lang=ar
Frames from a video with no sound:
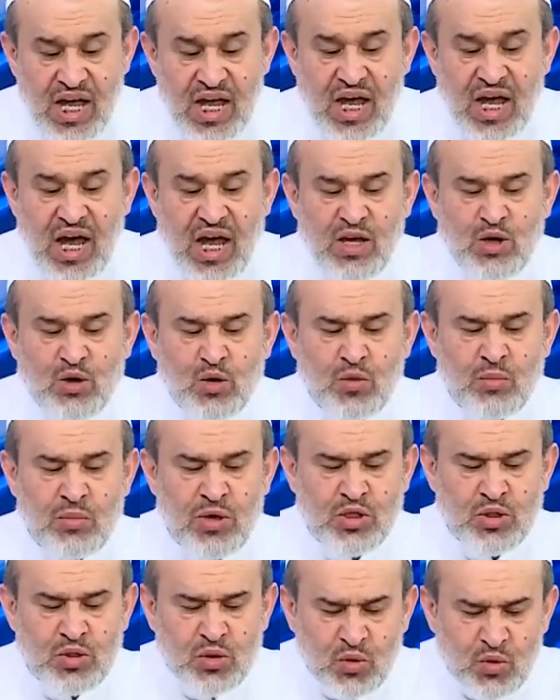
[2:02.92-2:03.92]
غير
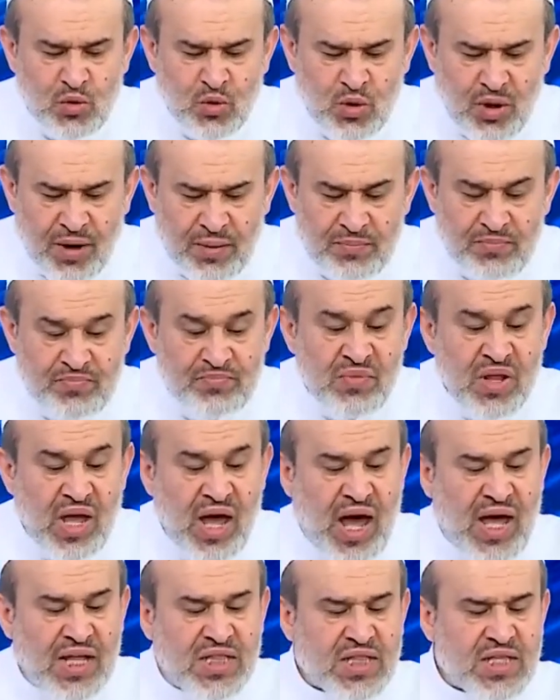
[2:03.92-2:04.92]
مشروع
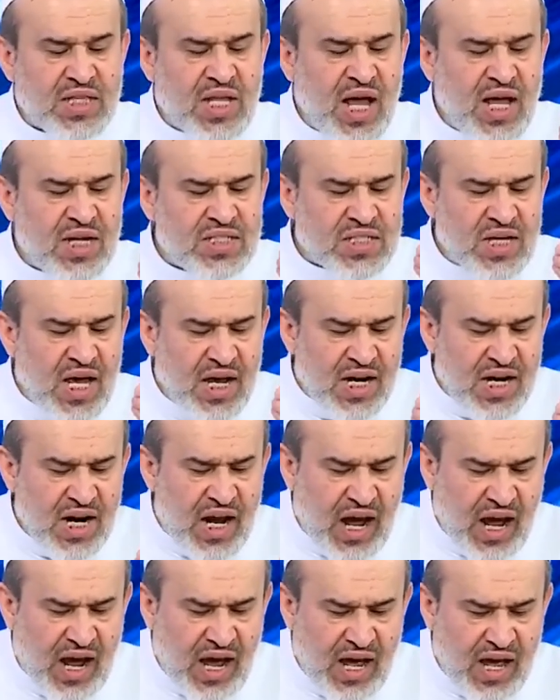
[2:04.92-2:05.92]
حتى
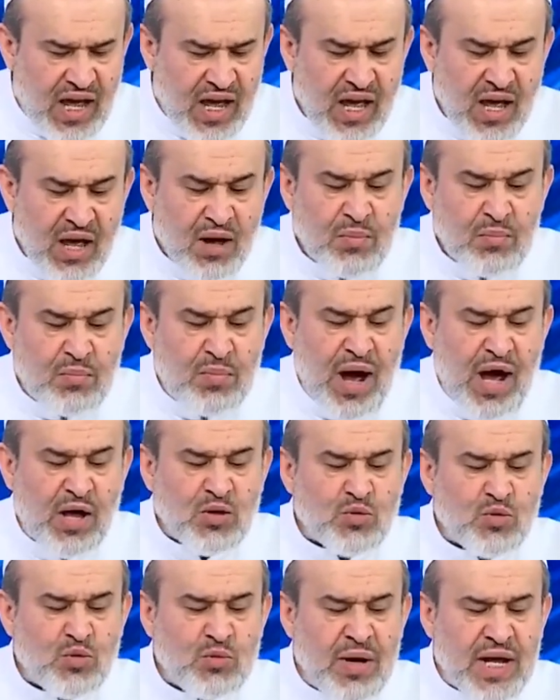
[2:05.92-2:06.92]
صرح
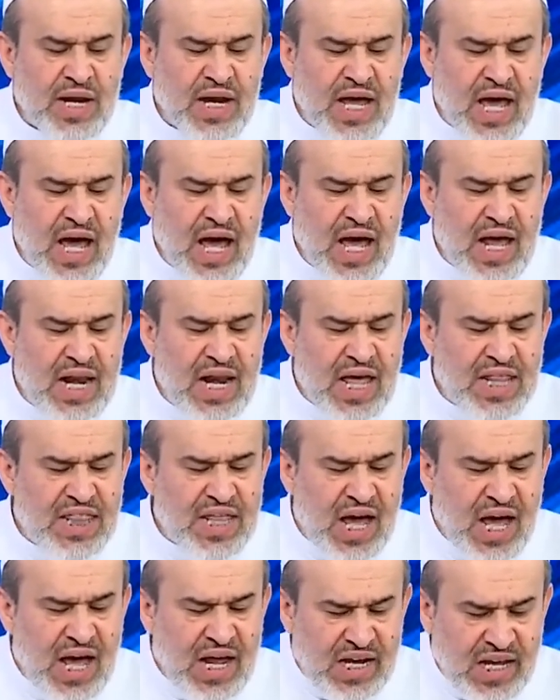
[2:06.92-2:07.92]
بعض من قال
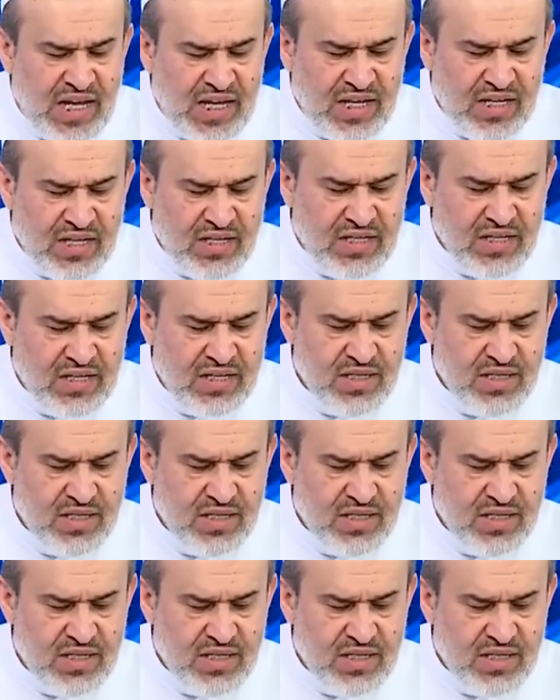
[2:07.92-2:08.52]
ذلك